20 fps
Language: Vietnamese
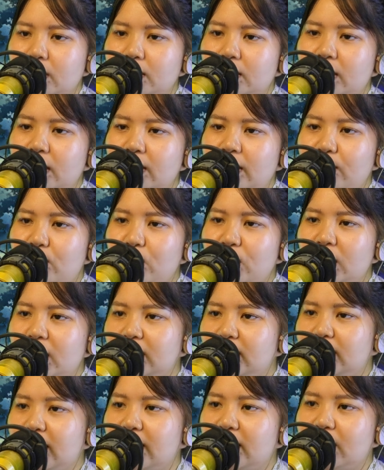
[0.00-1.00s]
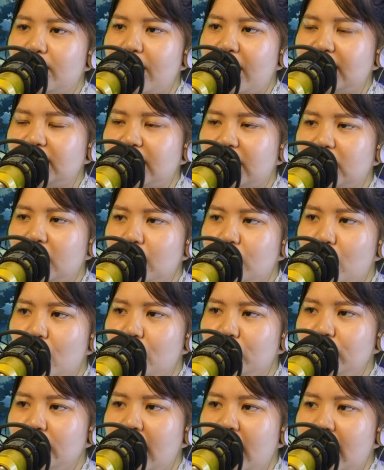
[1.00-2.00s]
Thời điểm Huyết Linh Tiên ở bán thánh cấp
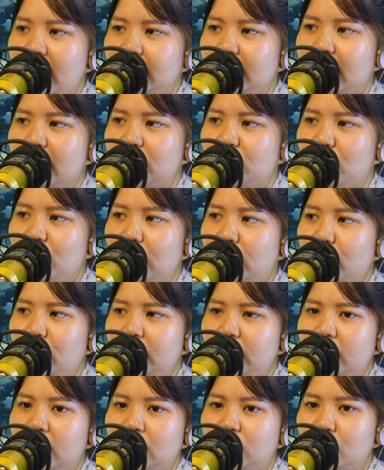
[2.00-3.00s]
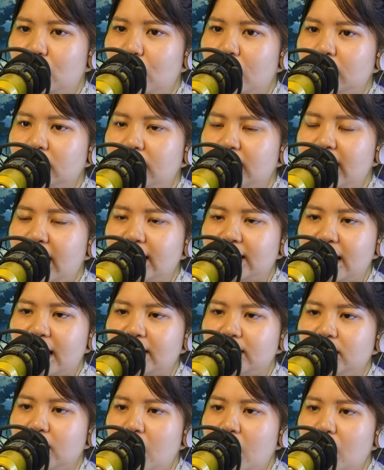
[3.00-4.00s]
4 đã tu luyện Huyết thần thủ ấn tới đại
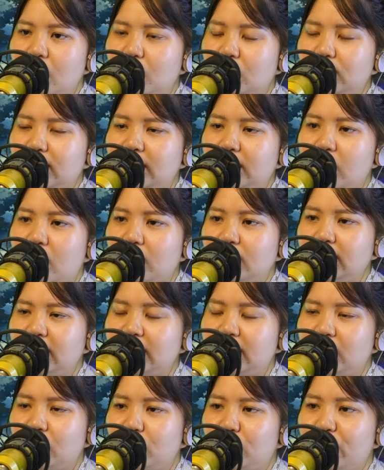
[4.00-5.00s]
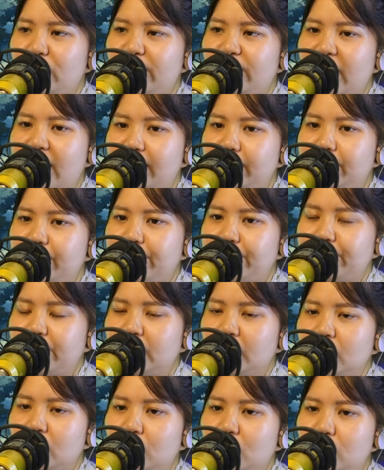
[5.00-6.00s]
thành, có thể nói thành tựu phi phàm.
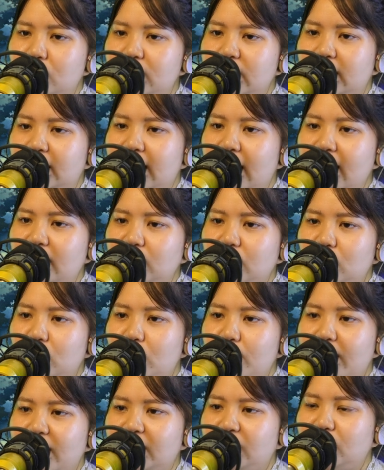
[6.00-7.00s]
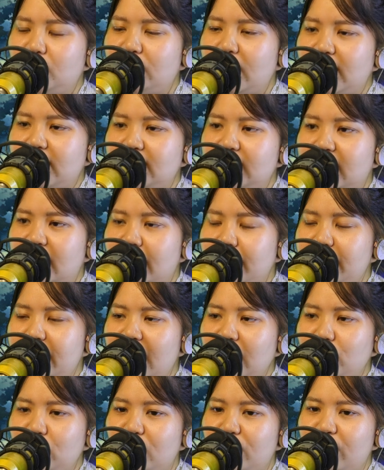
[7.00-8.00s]
Tu sĩ khác đối mặt chiêu này sẽ cảm
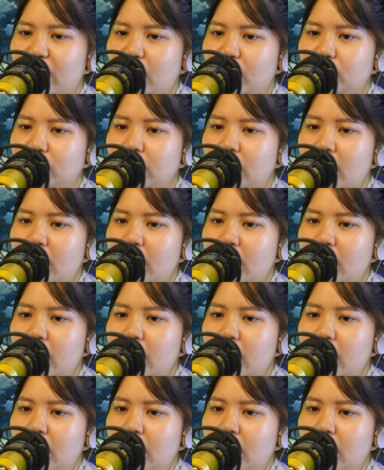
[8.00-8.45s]
giác tuyệt vọng,